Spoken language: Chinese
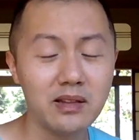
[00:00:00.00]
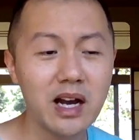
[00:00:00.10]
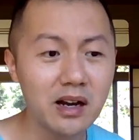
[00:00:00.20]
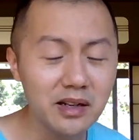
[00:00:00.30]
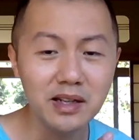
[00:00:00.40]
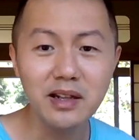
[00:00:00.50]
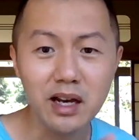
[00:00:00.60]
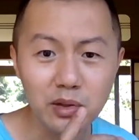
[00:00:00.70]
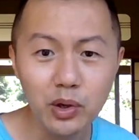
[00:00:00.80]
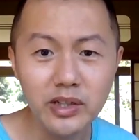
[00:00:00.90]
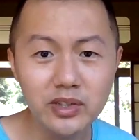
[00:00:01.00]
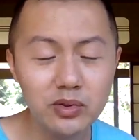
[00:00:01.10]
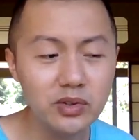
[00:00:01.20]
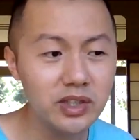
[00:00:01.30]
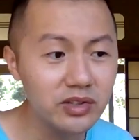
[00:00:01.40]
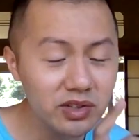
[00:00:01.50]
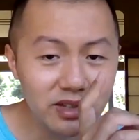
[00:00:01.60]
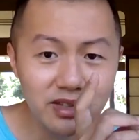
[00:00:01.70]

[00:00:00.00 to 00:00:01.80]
当你拿退休金是